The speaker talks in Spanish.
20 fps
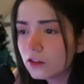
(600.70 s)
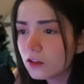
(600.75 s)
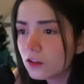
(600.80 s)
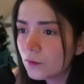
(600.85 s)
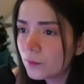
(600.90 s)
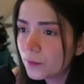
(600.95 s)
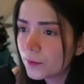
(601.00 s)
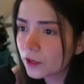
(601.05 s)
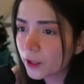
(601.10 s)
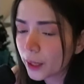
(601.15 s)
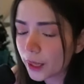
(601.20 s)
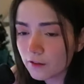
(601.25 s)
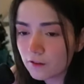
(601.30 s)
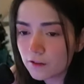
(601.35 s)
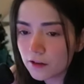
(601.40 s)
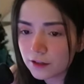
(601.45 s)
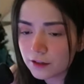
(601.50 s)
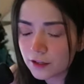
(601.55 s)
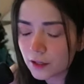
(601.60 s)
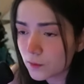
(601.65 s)
No, pero
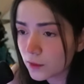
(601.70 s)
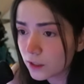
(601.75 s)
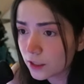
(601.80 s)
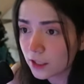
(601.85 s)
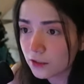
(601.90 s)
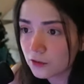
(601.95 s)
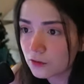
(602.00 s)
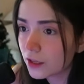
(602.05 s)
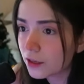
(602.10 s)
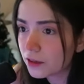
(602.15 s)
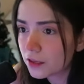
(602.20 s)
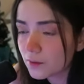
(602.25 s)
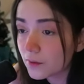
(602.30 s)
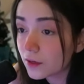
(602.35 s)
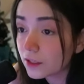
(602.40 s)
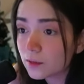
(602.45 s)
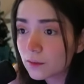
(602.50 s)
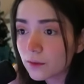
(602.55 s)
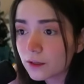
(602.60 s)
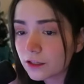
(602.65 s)
Rivers también ya es un
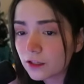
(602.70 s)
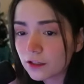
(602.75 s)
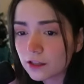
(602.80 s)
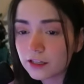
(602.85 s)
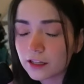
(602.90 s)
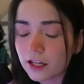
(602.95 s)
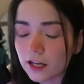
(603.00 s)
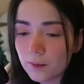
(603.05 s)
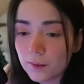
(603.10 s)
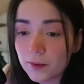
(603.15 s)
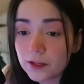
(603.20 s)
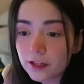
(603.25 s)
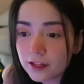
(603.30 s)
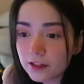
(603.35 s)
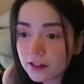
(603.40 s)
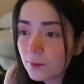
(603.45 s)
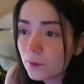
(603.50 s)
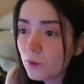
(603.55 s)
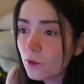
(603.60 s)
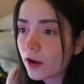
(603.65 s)
streamer demasiado. Literalmente
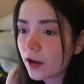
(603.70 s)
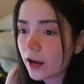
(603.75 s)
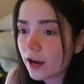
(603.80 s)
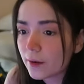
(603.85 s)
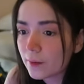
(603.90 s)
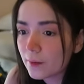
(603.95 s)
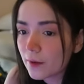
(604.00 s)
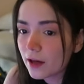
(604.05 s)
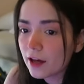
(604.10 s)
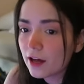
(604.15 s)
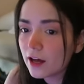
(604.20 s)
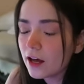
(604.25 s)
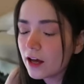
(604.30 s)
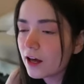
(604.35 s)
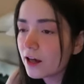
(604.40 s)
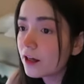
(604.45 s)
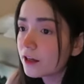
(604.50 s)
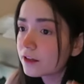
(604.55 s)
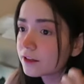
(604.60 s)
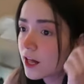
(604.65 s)
es la mujer
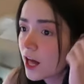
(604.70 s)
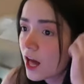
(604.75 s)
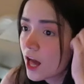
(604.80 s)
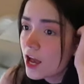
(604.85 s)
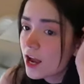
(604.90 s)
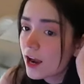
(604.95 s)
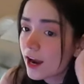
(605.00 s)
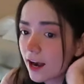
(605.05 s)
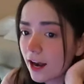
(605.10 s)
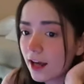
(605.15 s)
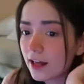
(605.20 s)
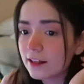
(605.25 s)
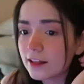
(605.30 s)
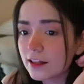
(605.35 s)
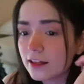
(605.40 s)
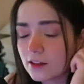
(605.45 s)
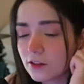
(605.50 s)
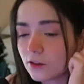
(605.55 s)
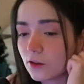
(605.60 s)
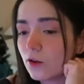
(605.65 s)
más
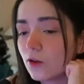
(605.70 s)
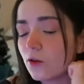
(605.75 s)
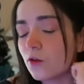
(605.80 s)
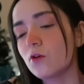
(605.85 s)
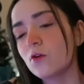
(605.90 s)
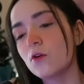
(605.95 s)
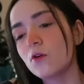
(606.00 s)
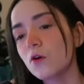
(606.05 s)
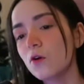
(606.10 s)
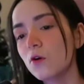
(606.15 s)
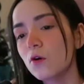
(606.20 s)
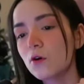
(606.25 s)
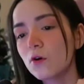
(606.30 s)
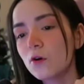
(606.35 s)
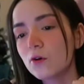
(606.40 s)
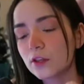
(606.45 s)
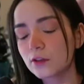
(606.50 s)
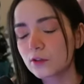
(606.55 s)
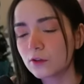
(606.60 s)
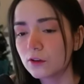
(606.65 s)
grande de
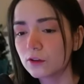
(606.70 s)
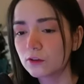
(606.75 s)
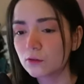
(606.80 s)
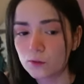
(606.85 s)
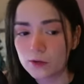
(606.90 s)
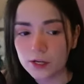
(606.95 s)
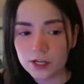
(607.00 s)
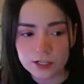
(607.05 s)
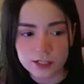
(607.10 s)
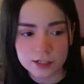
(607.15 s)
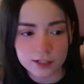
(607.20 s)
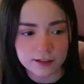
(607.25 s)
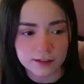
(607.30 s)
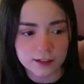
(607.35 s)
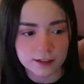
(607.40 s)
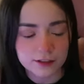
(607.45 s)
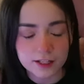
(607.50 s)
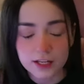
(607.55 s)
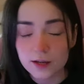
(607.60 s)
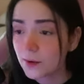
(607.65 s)
todo, de todo Twitch. Es
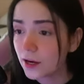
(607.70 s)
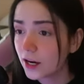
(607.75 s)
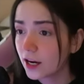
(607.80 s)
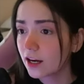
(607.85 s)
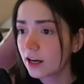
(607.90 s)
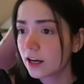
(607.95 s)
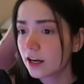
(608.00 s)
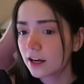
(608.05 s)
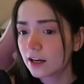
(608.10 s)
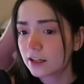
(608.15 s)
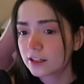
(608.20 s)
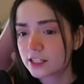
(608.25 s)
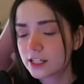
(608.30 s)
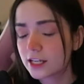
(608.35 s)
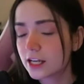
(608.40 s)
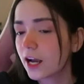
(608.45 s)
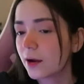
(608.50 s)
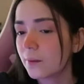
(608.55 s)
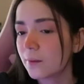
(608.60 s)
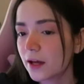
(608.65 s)
la streamer
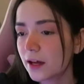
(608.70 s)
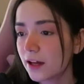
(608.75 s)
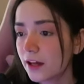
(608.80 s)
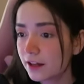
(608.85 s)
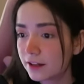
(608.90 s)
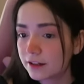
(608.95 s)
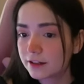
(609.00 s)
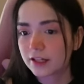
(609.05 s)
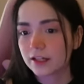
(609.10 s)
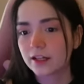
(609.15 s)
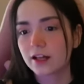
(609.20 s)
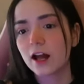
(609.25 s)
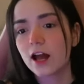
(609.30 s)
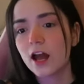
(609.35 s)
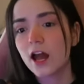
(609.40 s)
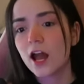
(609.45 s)
chica más